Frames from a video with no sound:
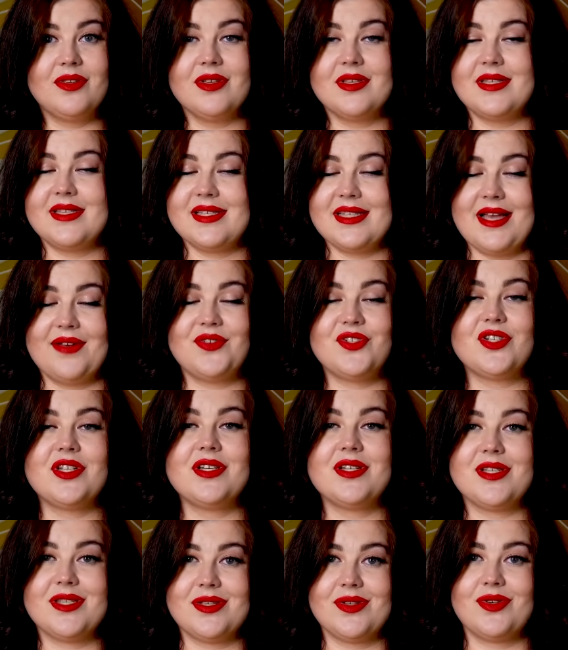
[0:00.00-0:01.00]
to jest
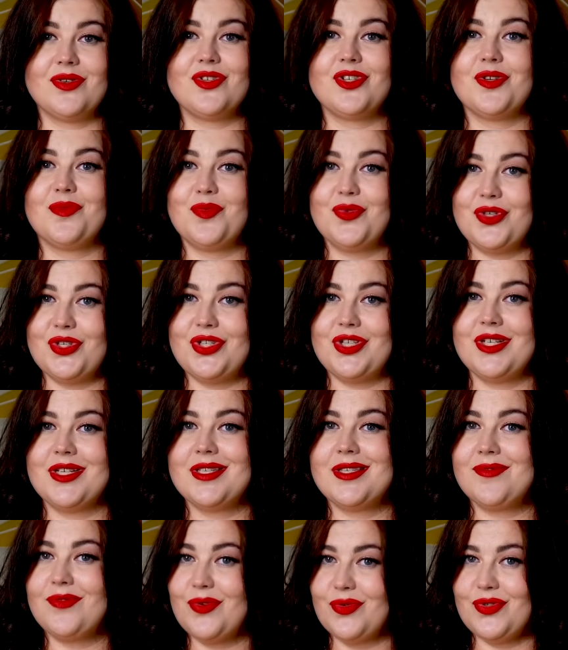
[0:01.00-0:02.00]
zawsze ryzyko, że musicie
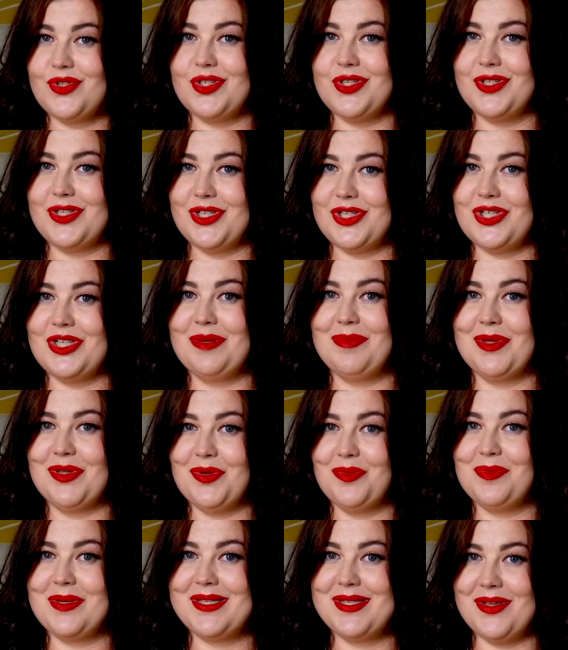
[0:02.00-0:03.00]
je zwrócić, jeśli nie
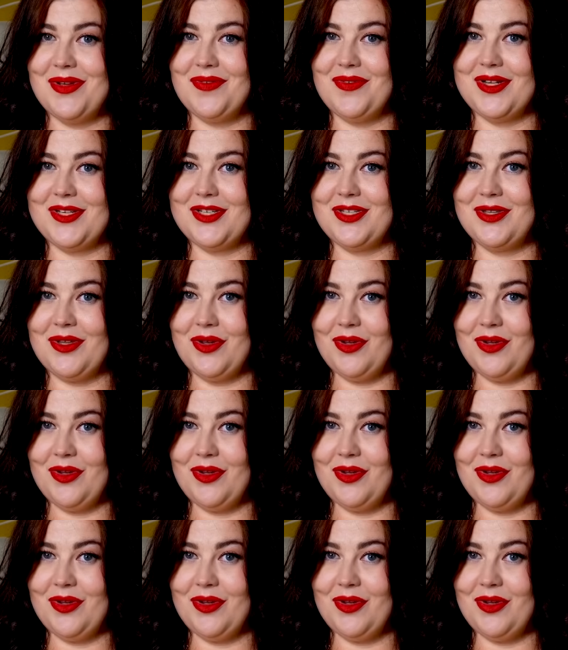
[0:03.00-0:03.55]
będą pasować.